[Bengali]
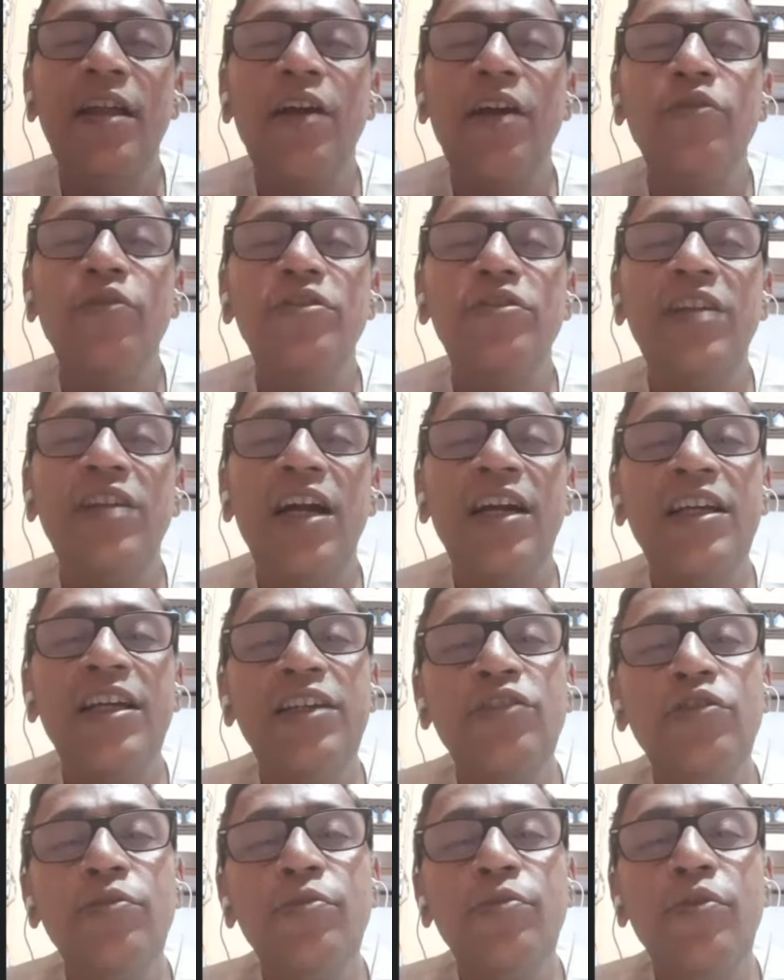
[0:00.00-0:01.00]
ঠাকুর যা
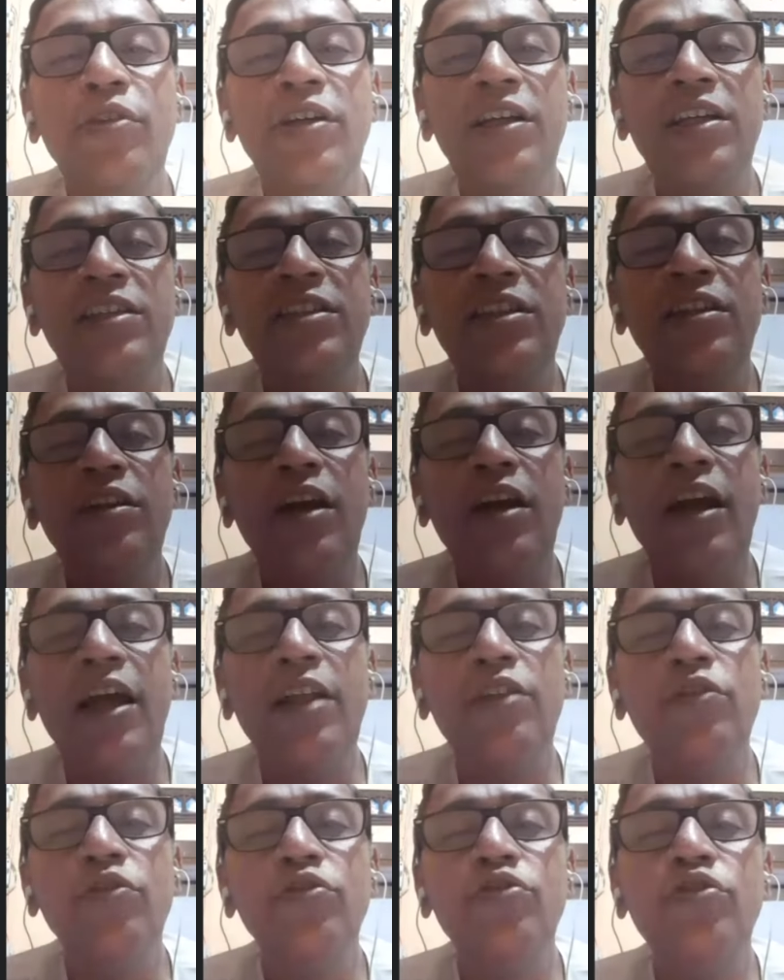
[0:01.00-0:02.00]
কিছু বলে গেছেন
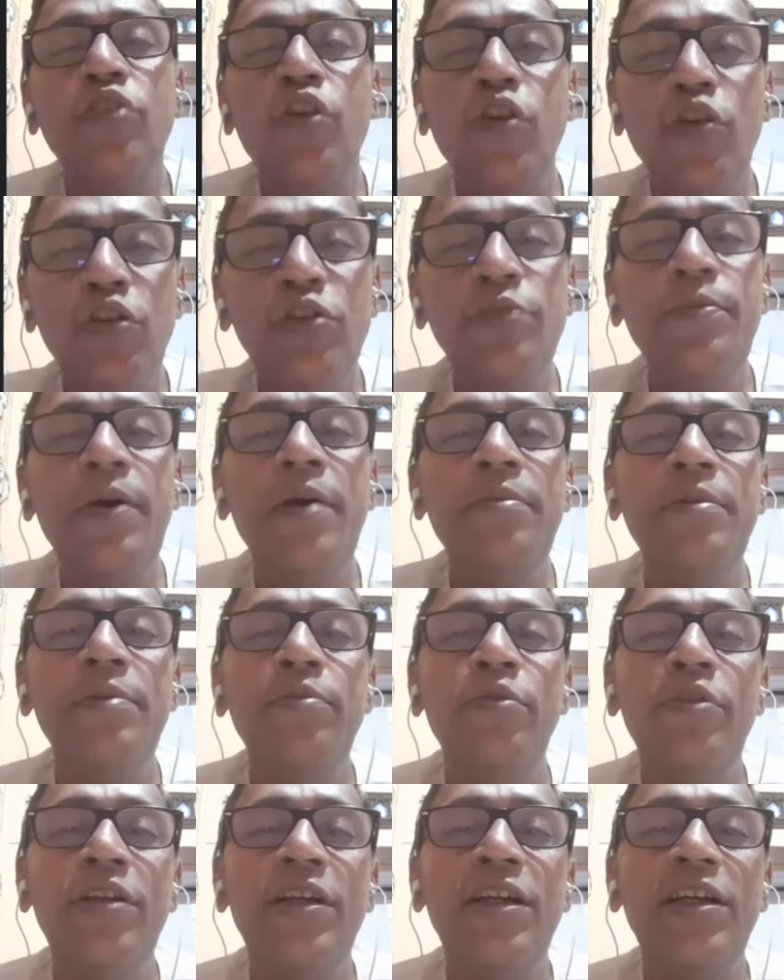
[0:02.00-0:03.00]
এত সহজ
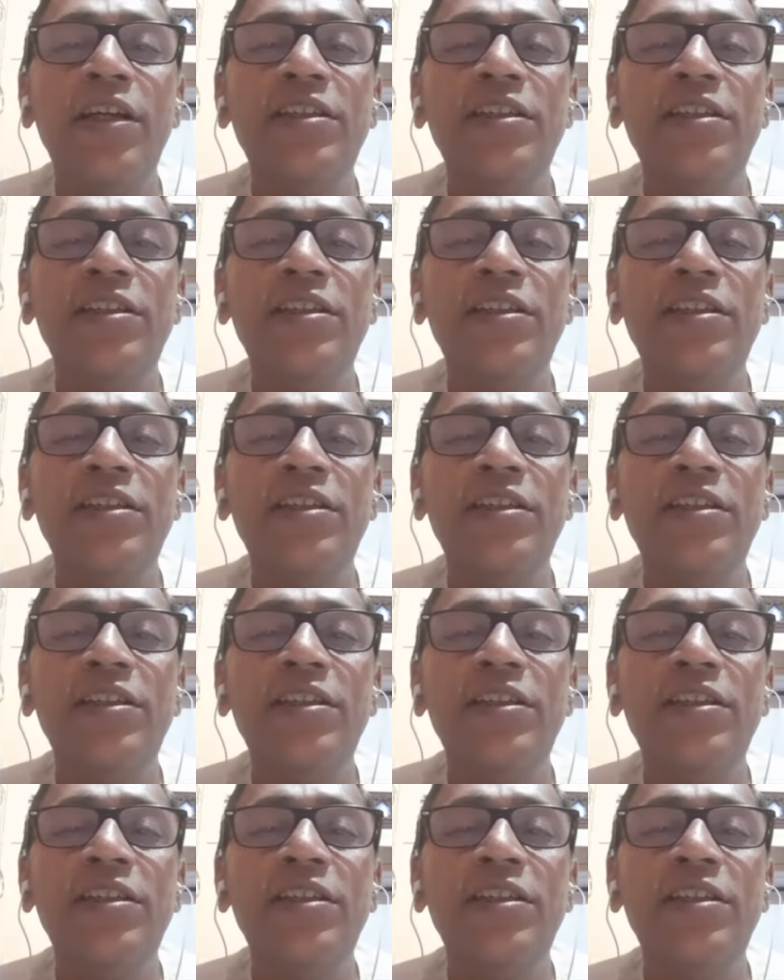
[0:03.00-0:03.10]
ভাবে বলে